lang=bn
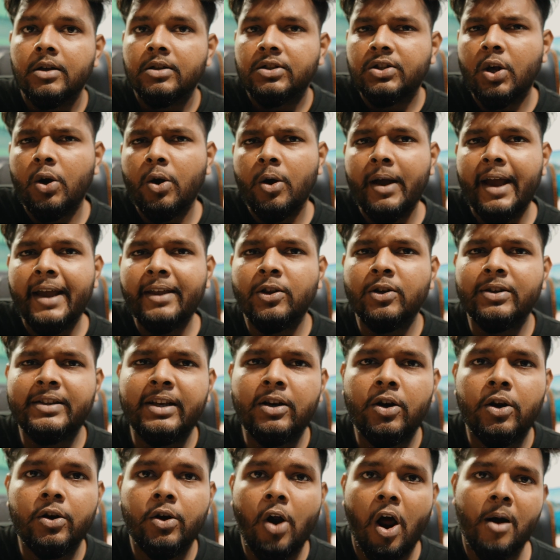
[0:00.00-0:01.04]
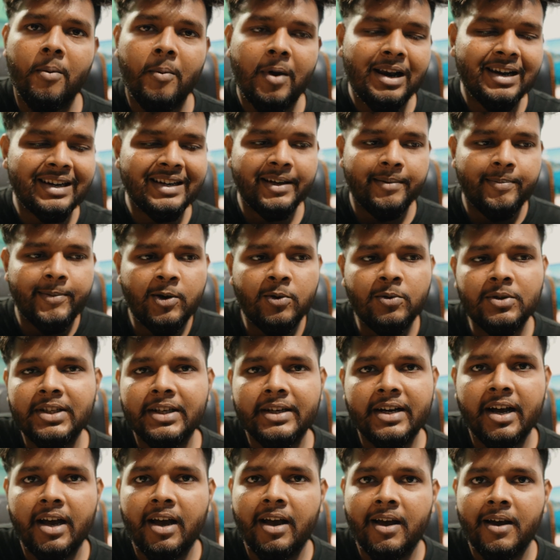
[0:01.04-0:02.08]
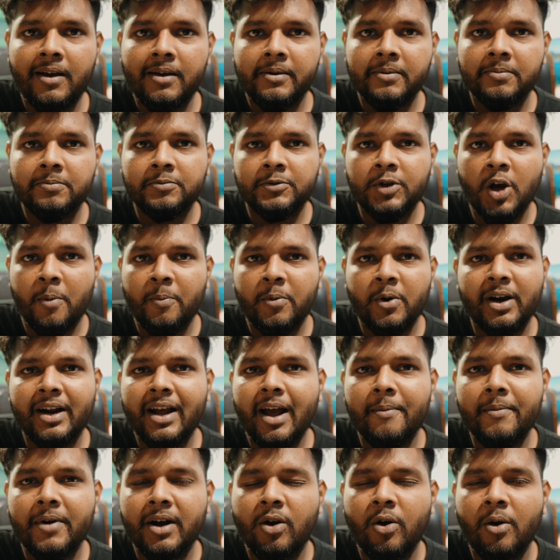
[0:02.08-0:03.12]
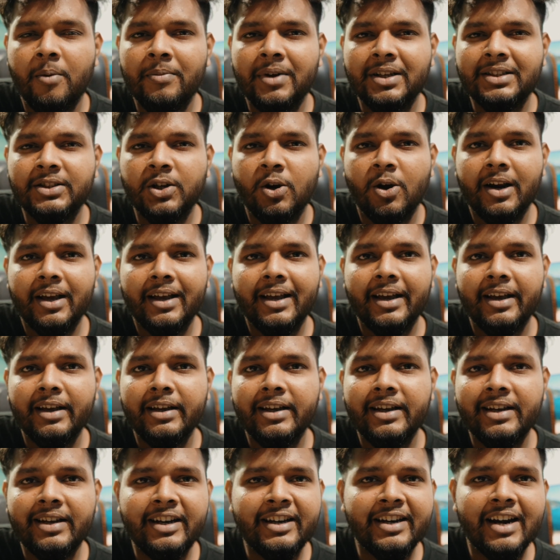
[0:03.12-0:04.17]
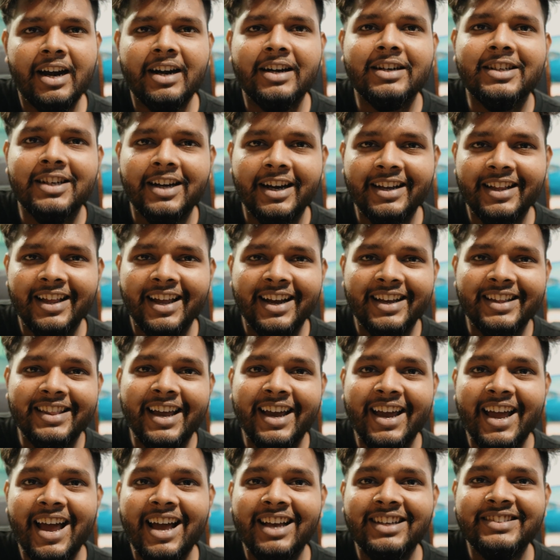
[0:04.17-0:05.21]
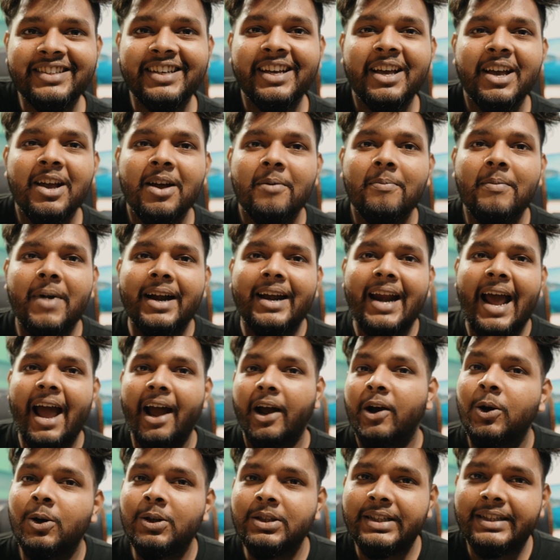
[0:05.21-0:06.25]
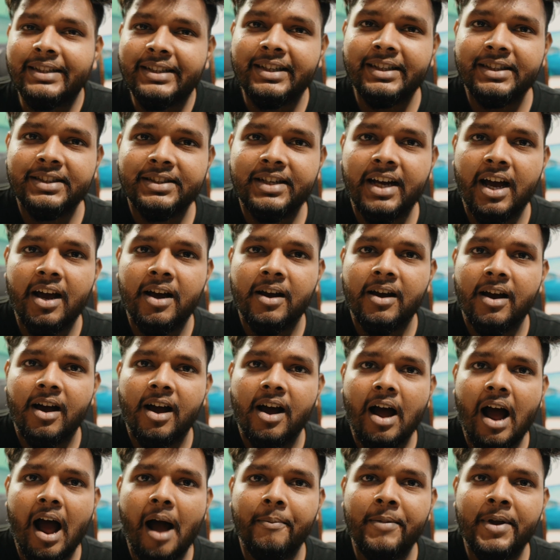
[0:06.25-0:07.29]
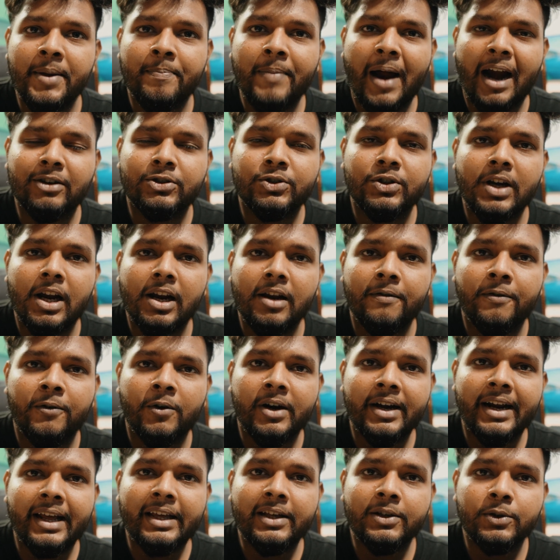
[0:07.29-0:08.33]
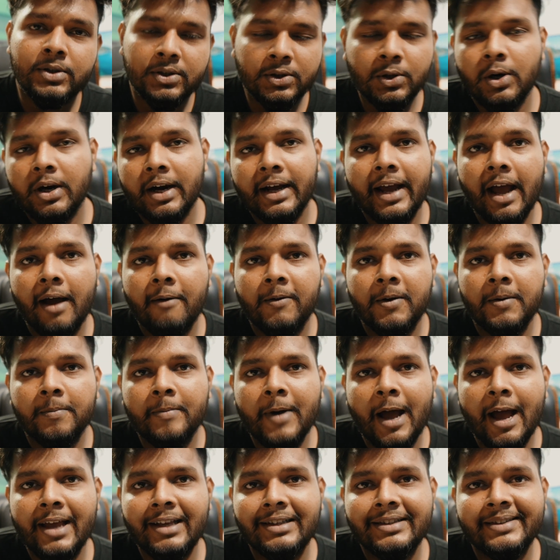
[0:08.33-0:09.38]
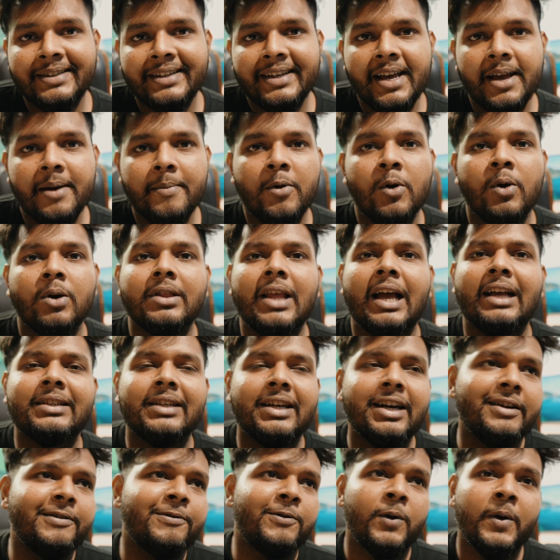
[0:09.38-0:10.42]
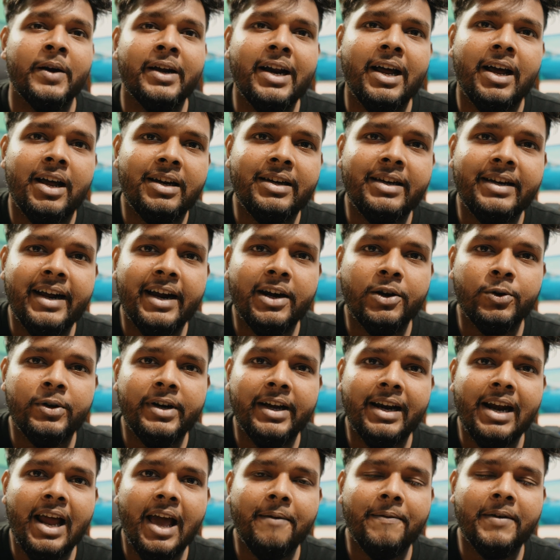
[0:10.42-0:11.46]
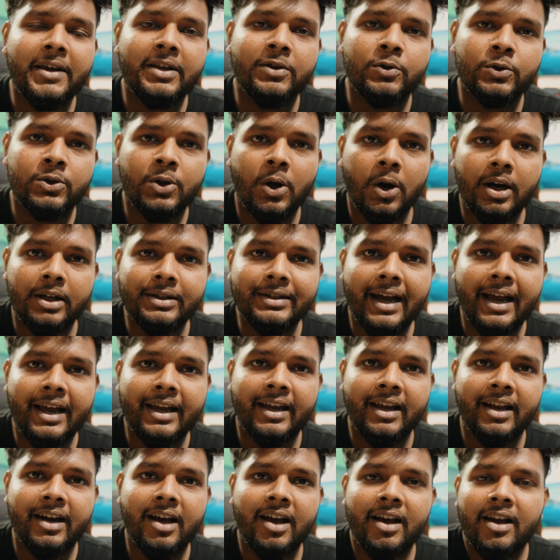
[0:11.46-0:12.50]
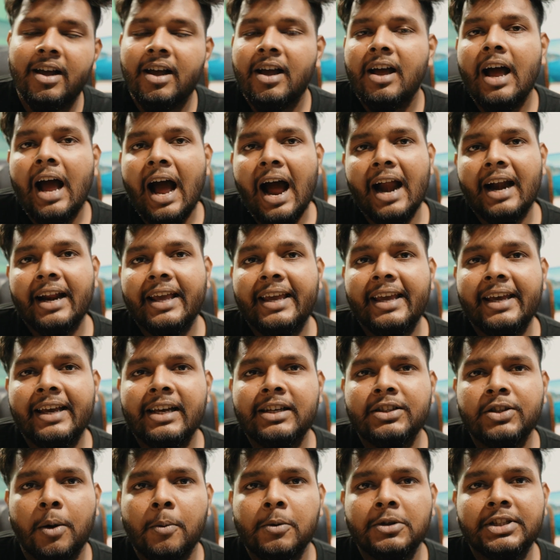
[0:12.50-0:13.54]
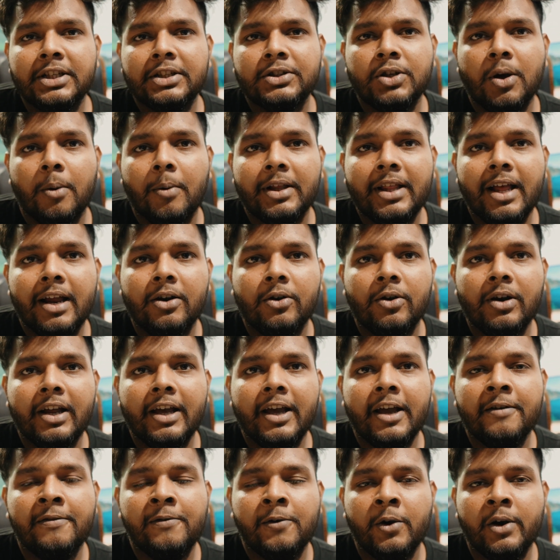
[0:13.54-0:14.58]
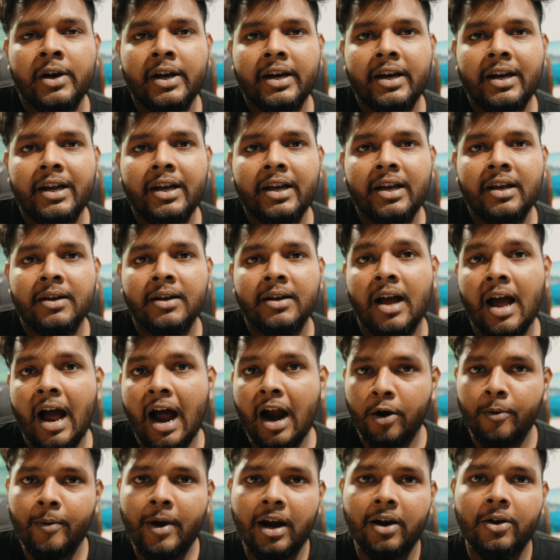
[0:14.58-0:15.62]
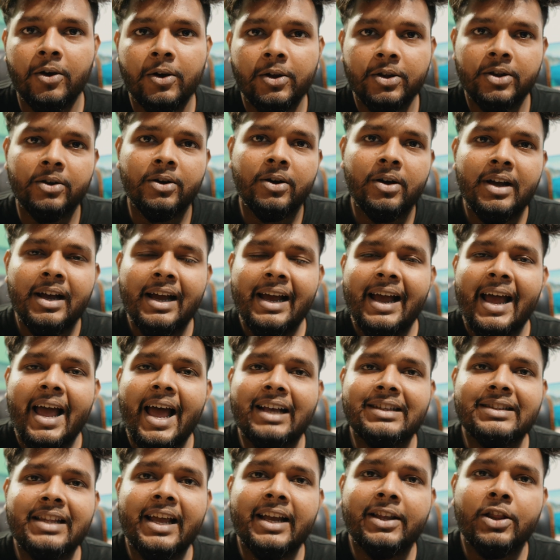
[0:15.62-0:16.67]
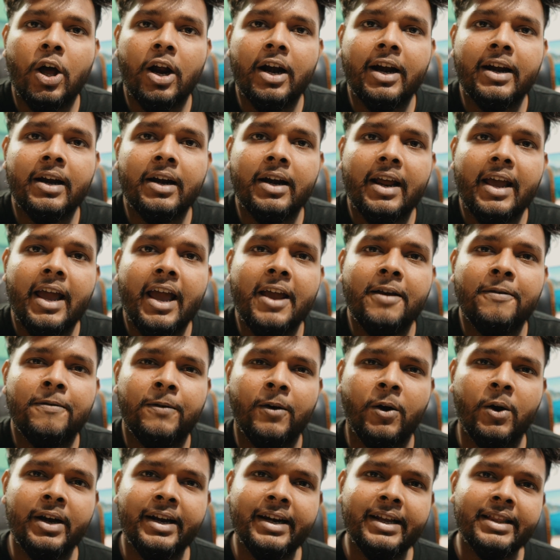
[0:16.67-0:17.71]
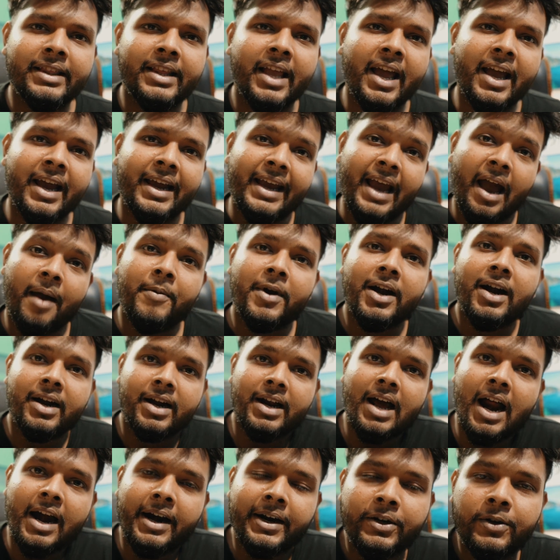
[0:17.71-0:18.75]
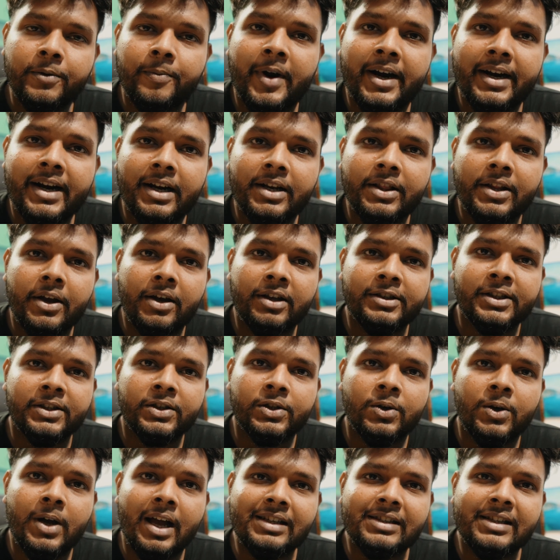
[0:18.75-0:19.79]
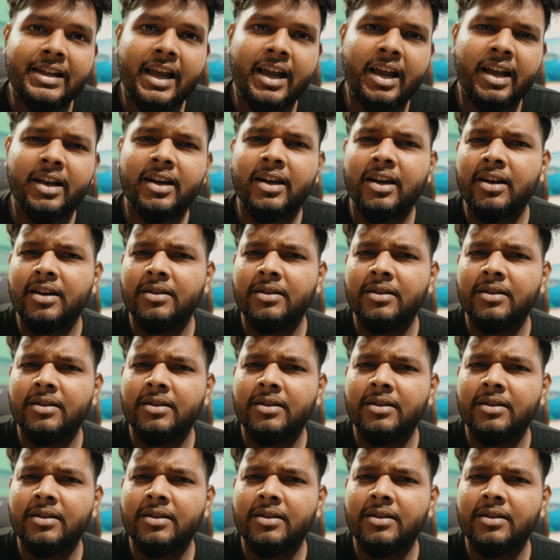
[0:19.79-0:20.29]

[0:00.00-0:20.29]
সো এই তো ছিল নর্মাল রিভিউ যেটা সম্পর্কে আমরা কম বেশি অনেকেই ইন্টারনেট থেকে দেখে আইছি বাট এখন যে জিনিসটা আমি পার্সোনালি ফোনটা ইউজ করে কেমন পাইছি এবং তাছাড়া এই ফোনটা ডে টু ডে লাইফে ইউজ করা যায় কিনা আর কি কি সমস্যার সমাধান হলে এই ফোনটি আরো ভালো হতো অ্যাজ লাইক ধরেন এই ফোনটিতে ক্যামেরাটা আর একটু বেটার দেওয়া যেত অ্যাজ লাইক